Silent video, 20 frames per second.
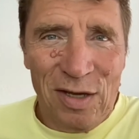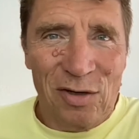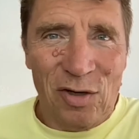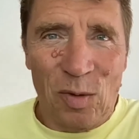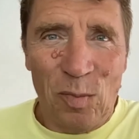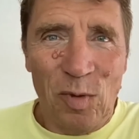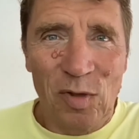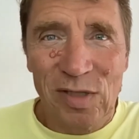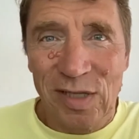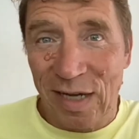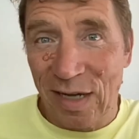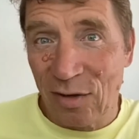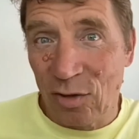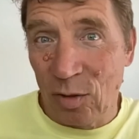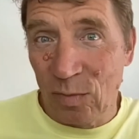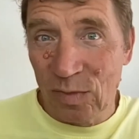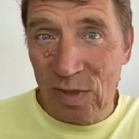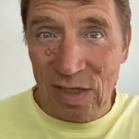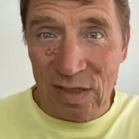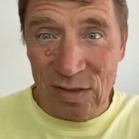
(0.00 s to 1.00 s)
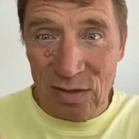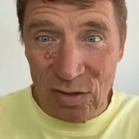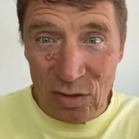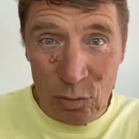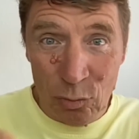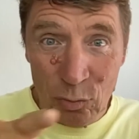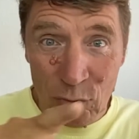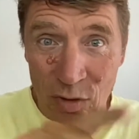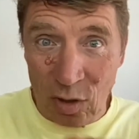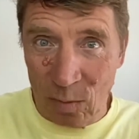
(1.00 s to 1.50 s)
Komma. Und daher kommt dann
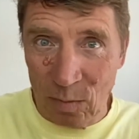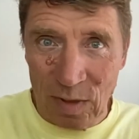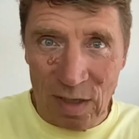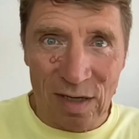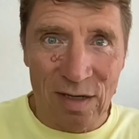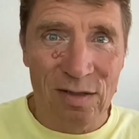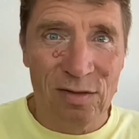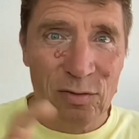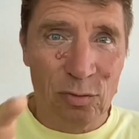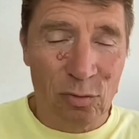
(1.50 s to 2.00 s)
2 Komma.